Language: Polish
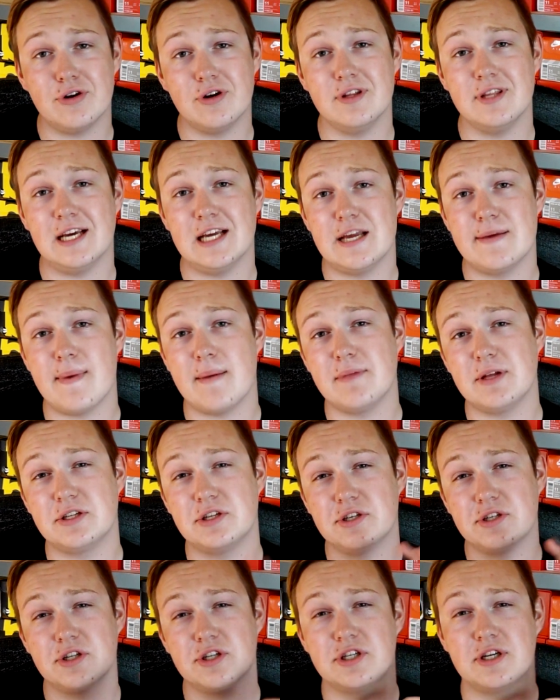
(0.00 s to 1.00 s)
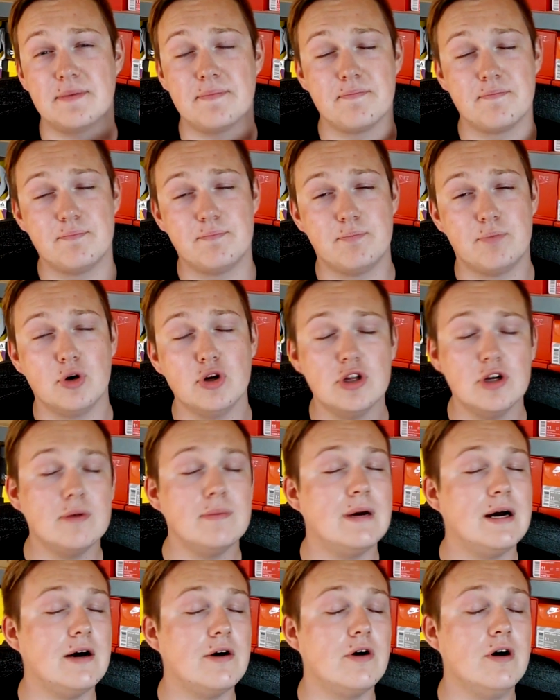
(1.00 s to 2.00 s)
oglądanie, mam nadzieję, że się
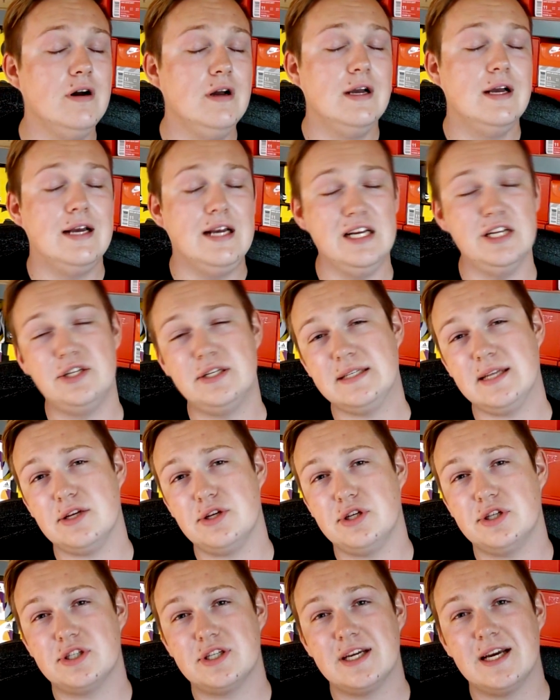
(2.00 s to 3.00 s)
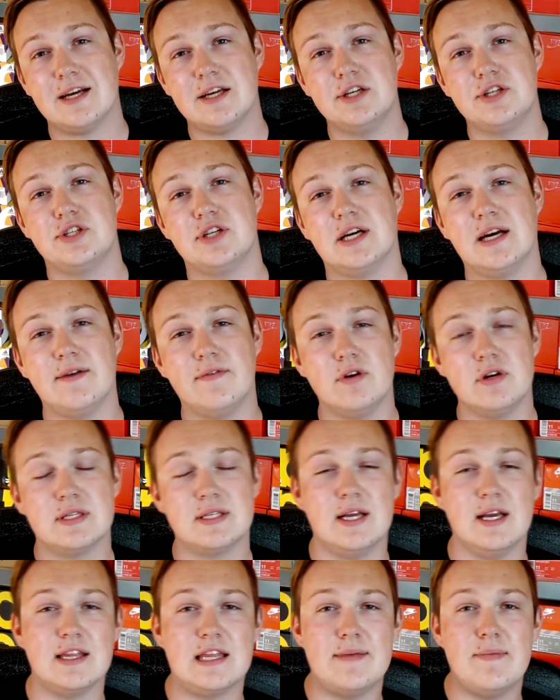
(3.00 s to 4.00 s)
podobało. Jeśli znacie jeszcze jakieś
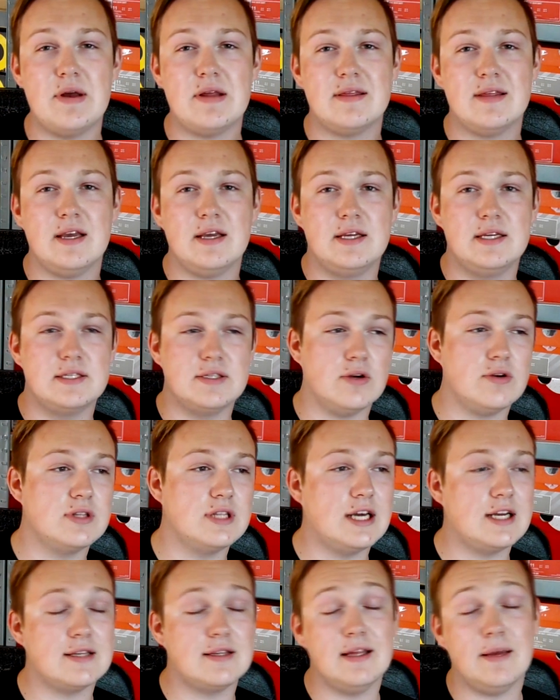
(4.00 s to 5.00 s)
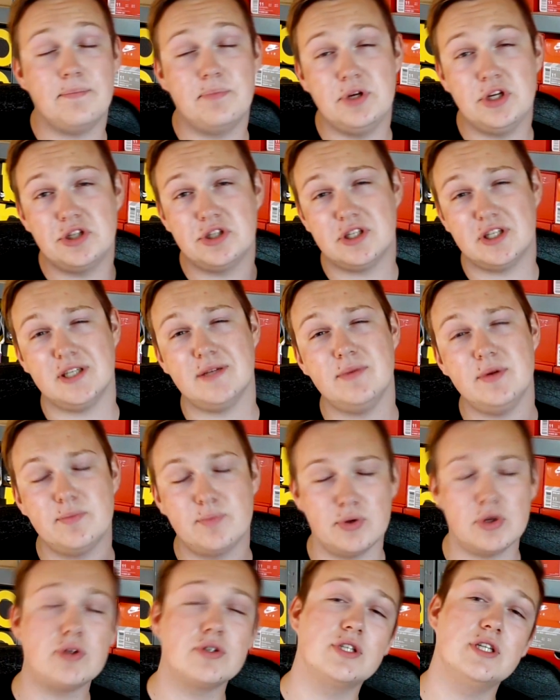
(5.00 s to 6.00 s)
ciekawostki na temat Nike Sock Dart, napiszcie mi
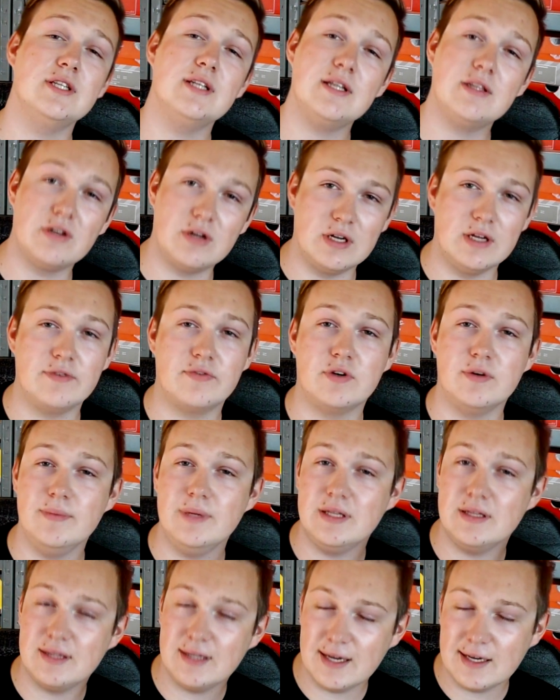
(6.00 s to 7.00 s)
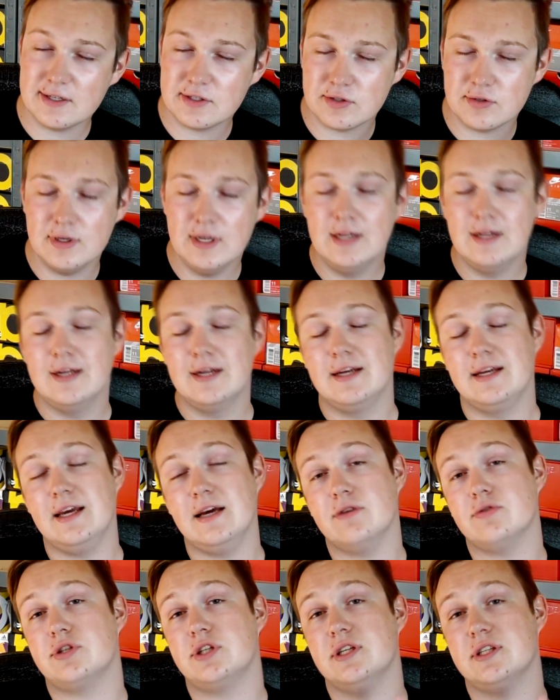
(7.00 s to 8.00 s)
proszę na dole w komentarzu.
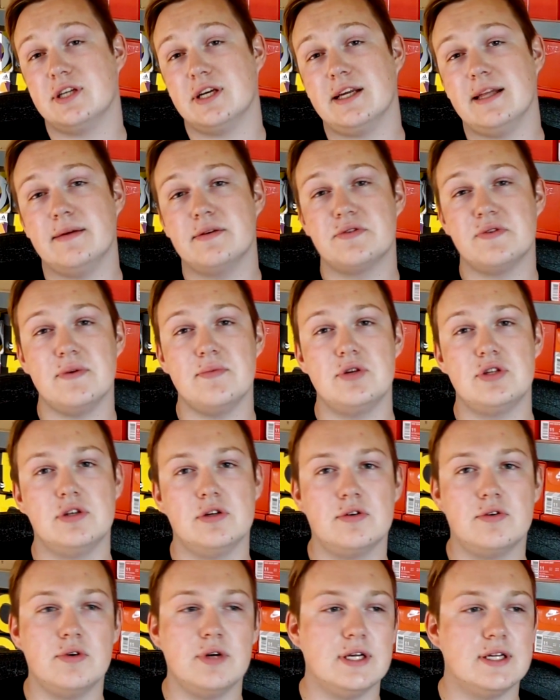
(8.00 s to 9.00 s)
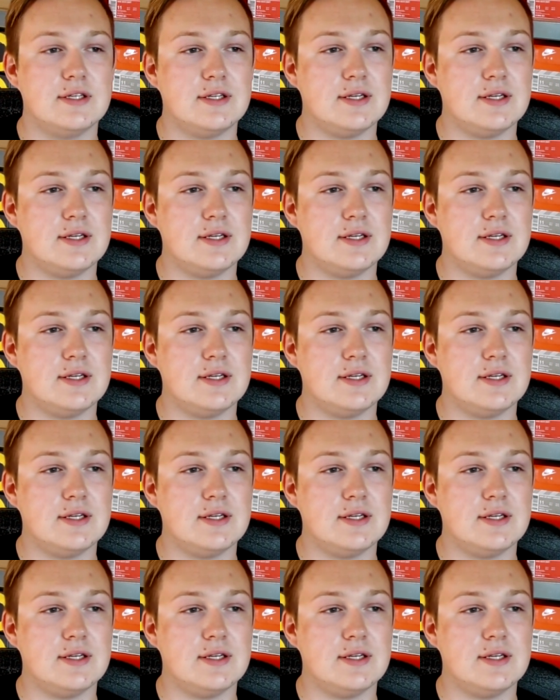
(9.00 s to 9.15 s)
Ja już się żegnam z Wami, dziękuję